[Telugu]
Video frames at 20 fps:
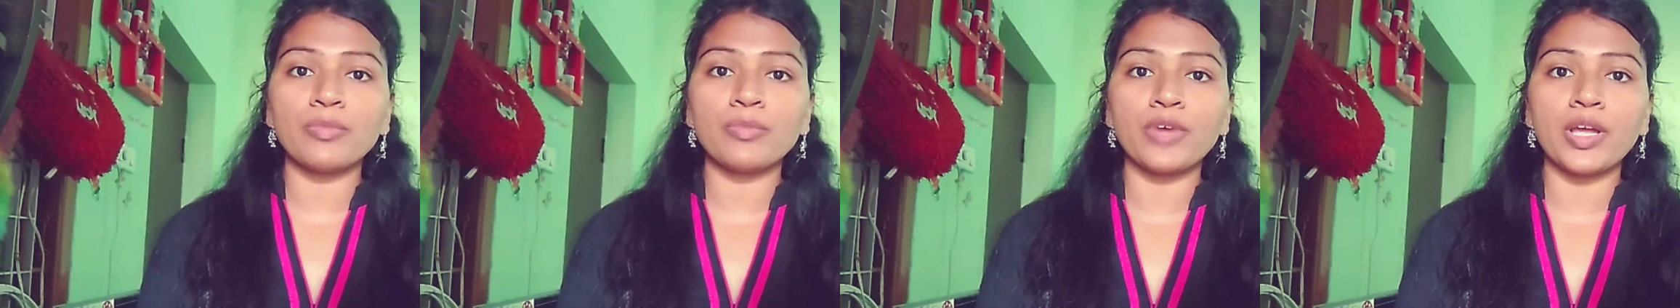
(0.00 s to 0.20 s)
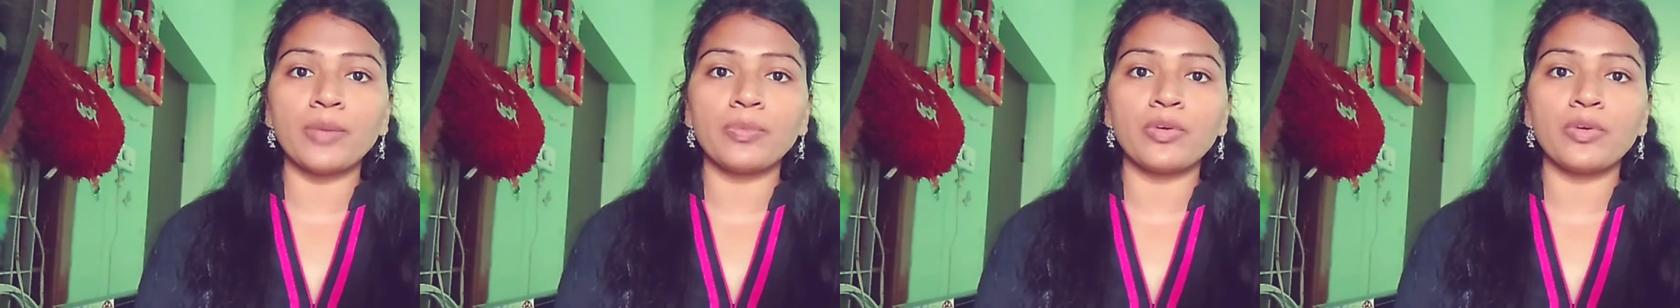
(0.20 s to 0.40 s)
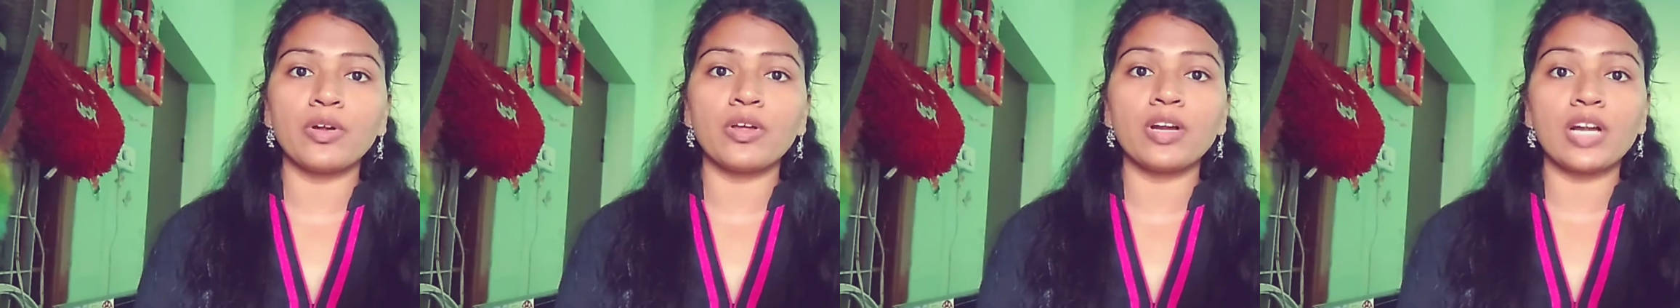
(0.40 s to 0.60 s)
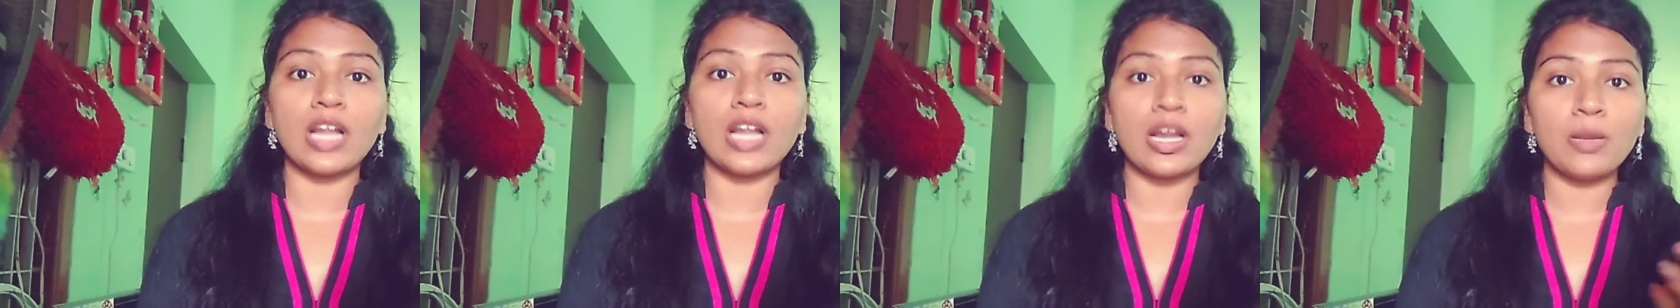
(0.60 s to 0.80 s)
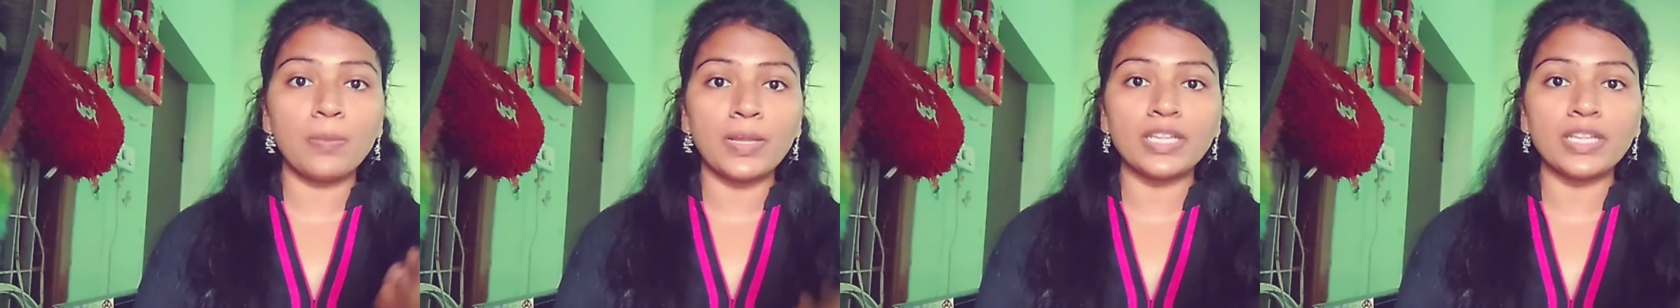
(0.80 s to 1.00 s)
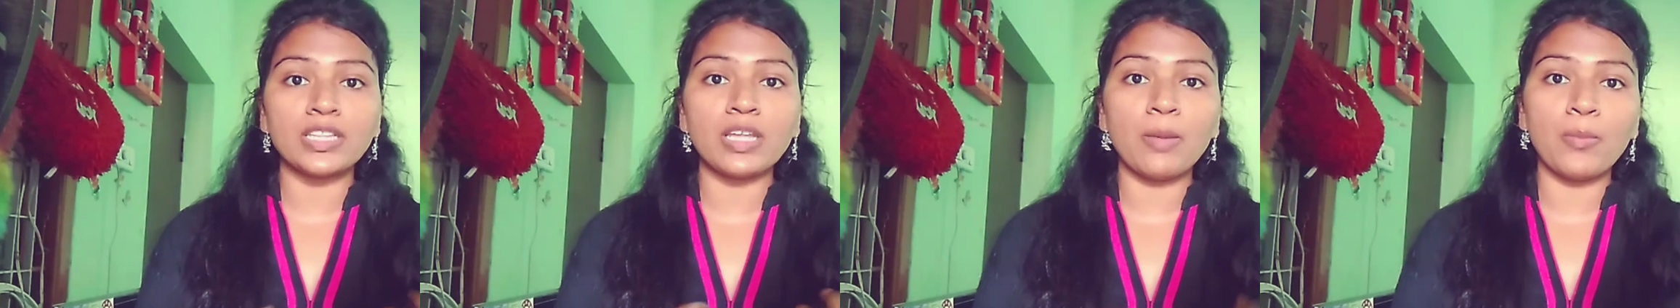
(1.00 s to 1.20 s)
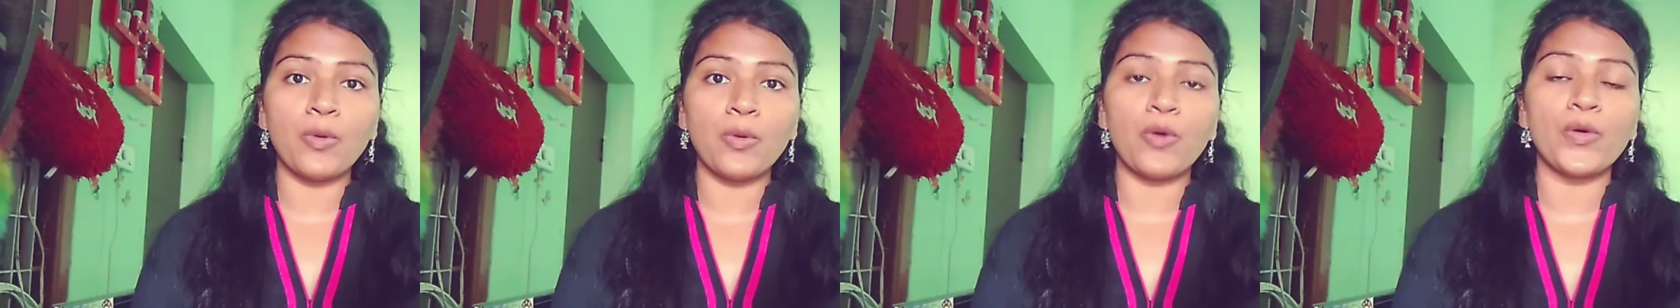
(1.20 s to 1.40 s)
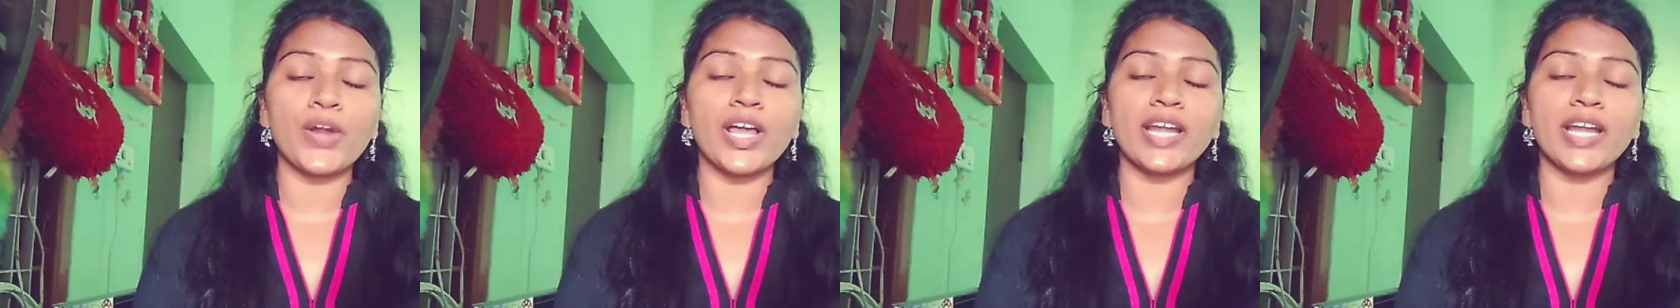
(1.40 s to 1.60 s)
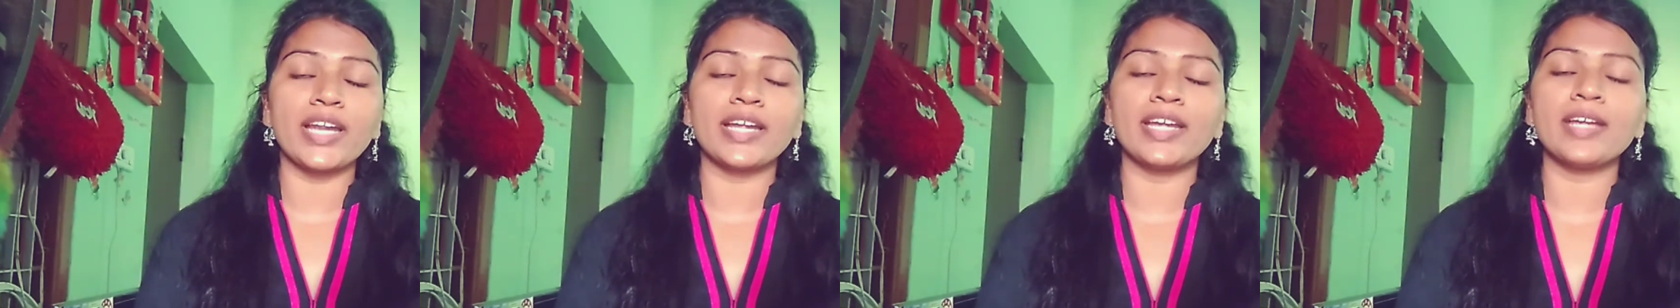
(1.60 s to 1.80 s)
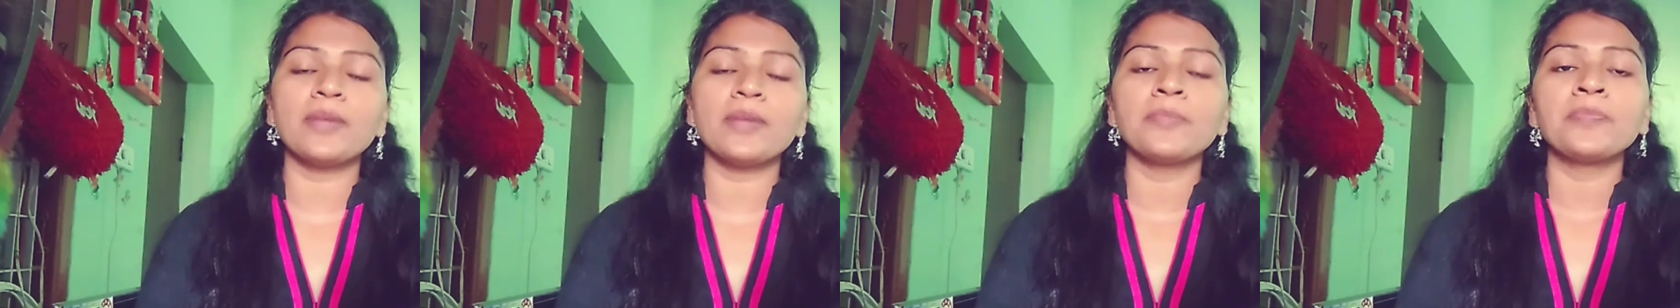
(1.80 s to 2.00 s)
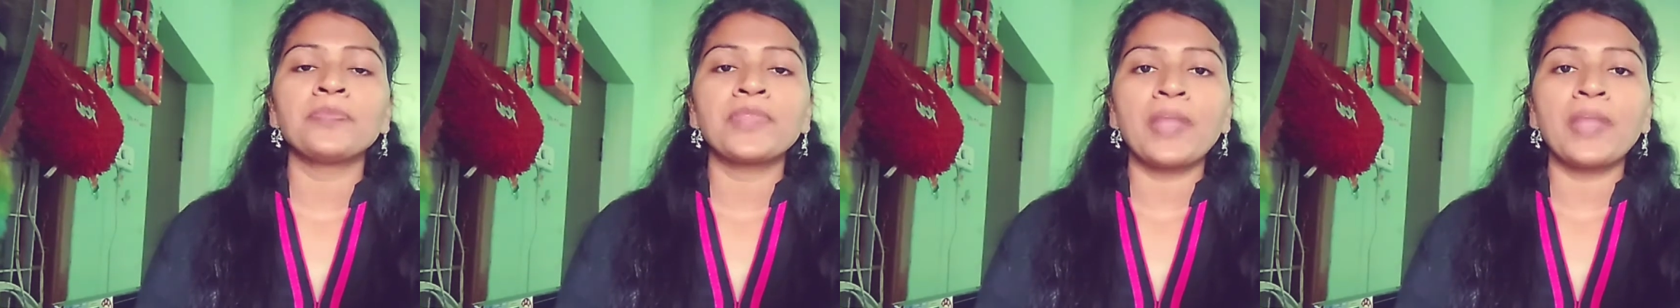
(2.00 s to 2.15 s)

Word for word: రిమూవ్ అయిపోవడం నలుపంతా పోవడానికి